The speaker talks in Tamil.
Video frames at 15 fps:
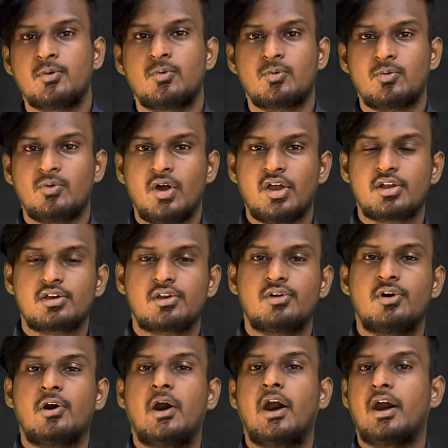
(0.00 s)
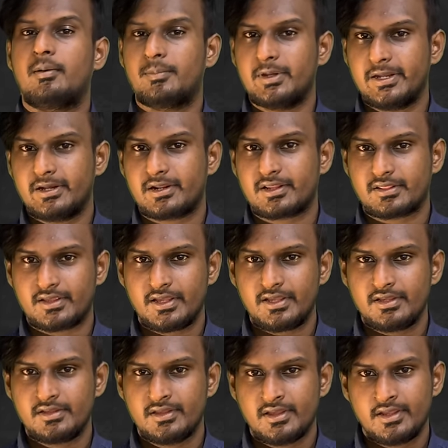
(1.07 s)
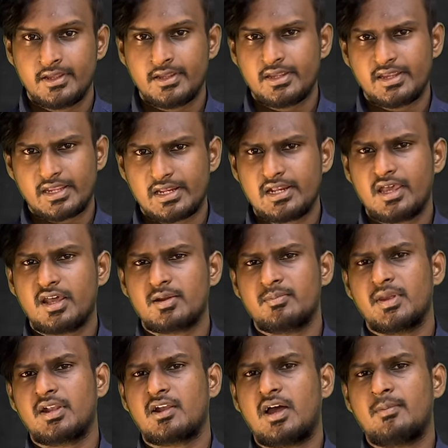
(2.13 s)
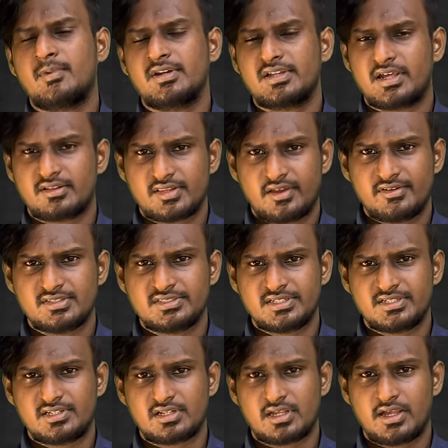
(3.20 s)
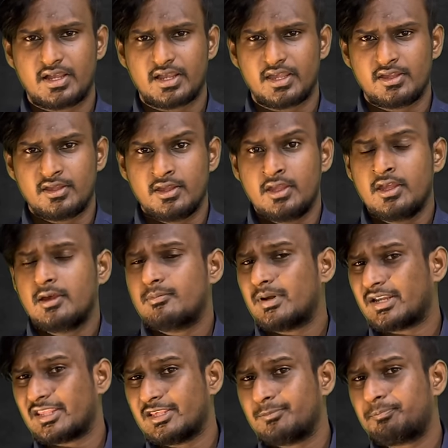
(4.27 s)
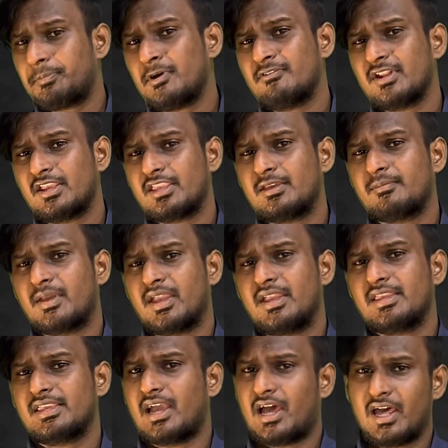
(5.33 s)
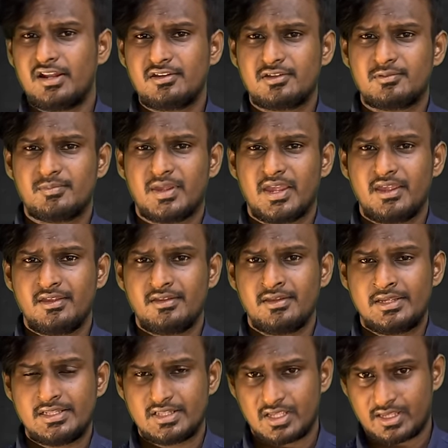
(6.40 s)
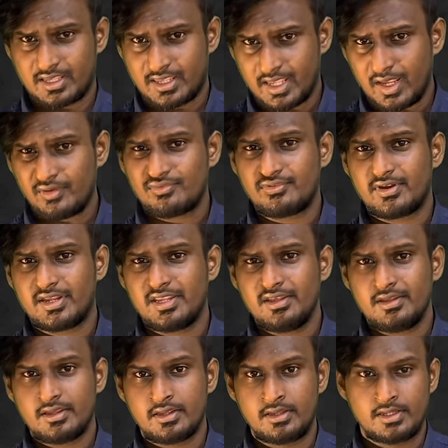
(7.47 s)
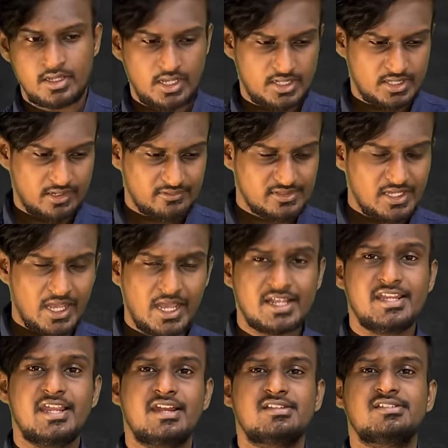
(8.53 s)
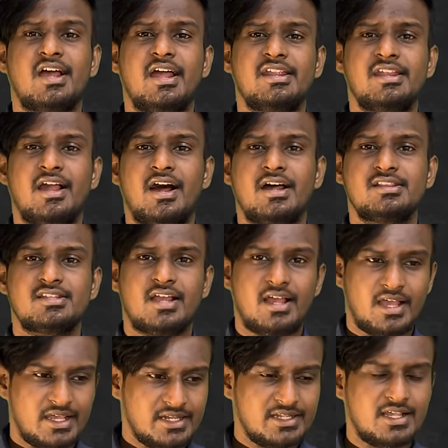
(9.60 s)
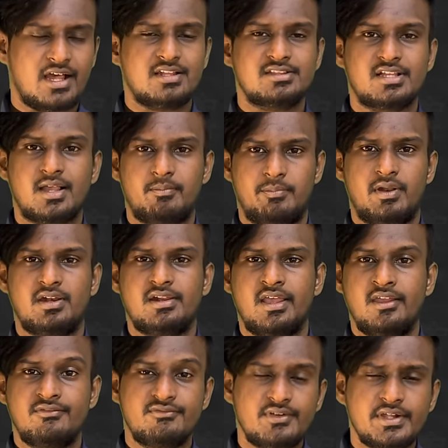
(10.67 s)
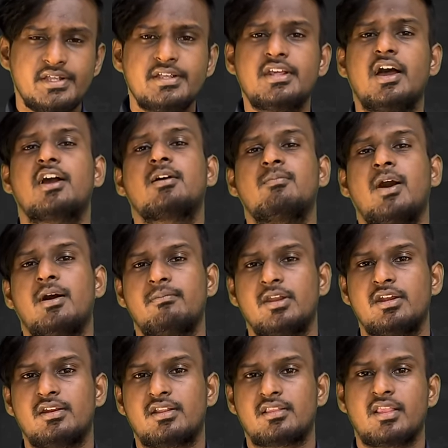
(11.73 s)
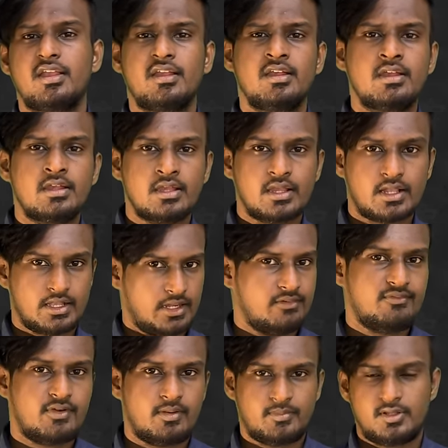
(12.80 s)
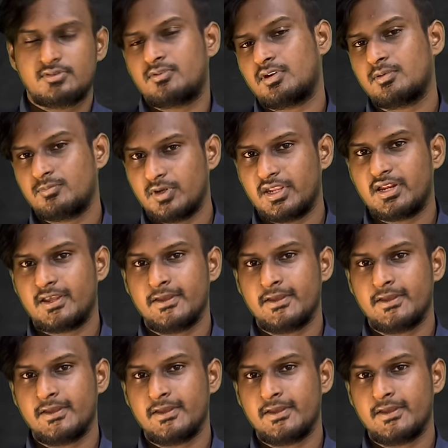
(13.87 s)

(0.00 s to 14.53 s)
உருவாக்குறோம் அப்படின்றத எல்லாருமே காமன் கருத்தாக வச்சுக்கிட்டு இருக்காங்க பட் இப்போ வரைக்குமே யாருக்குமே இந்த கே அதாவது ஐஎன்எஸ் ஐஹாத் அரிகாந்த் கப்பலில் ஃபிட் ஆகுமா அப்படின்றத கன்ஃபார்ம்டாக சொல்ல முடியல